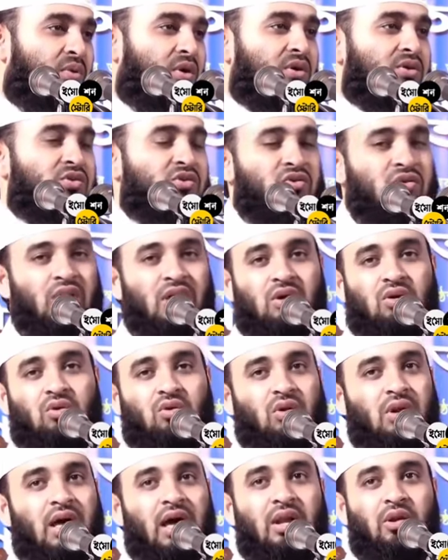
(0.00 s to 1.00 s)
ভর্ৎসনা
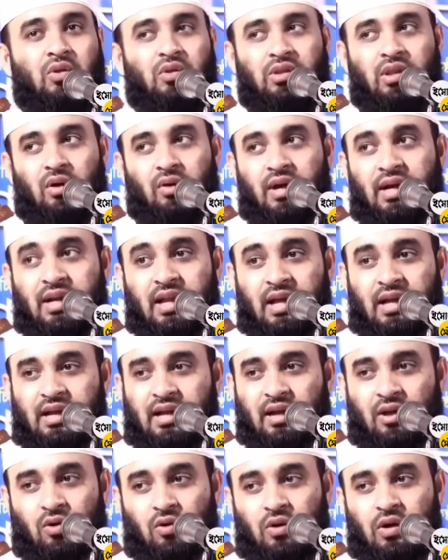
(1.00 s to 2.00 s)
করো লানত দাও এটা
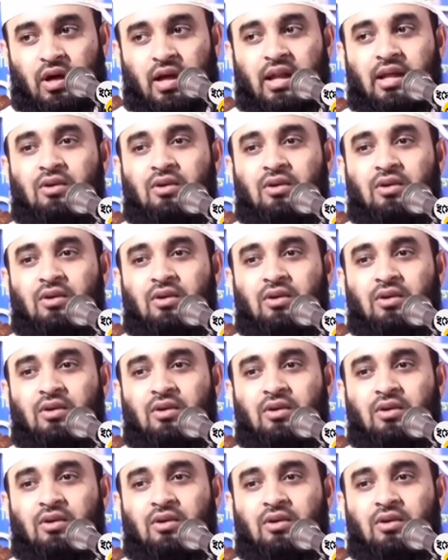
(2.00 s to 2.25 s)
এক কারণ